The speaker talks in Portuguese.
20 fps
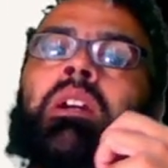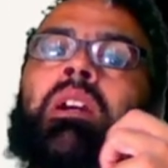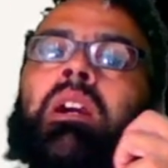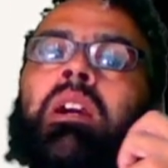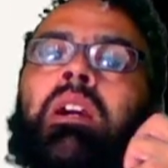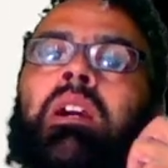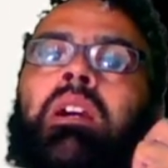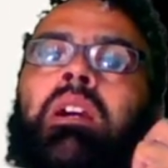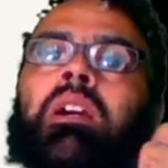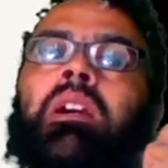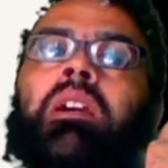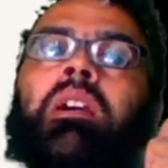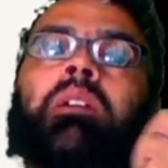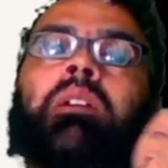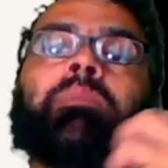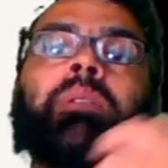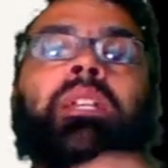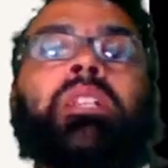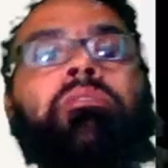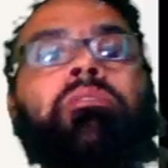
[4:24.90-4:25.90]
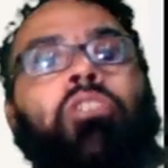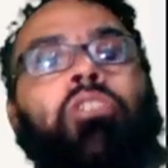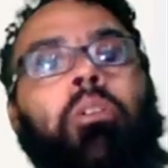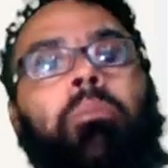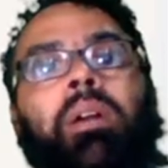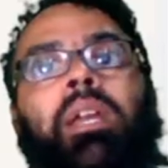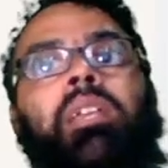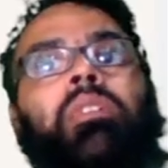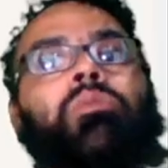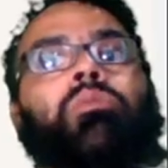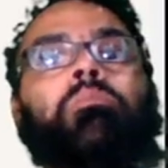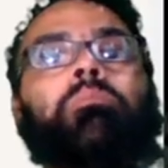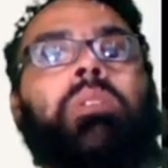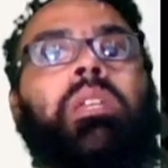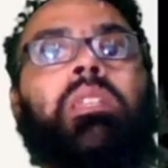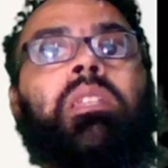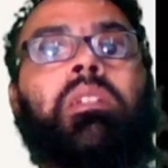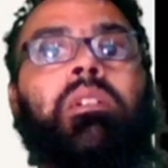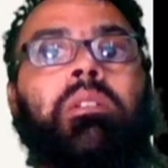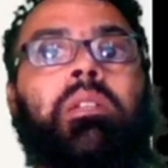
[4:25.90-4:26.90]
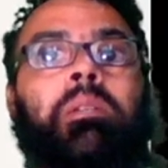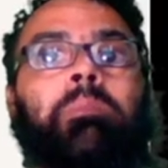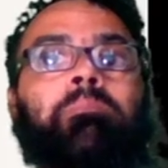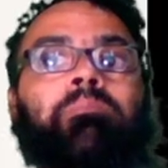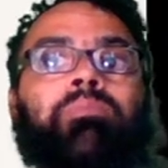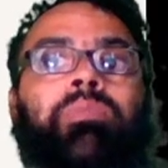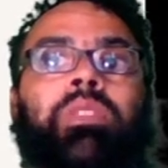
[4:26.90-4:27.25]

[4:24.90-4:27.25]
ah, que de forma resumida, né?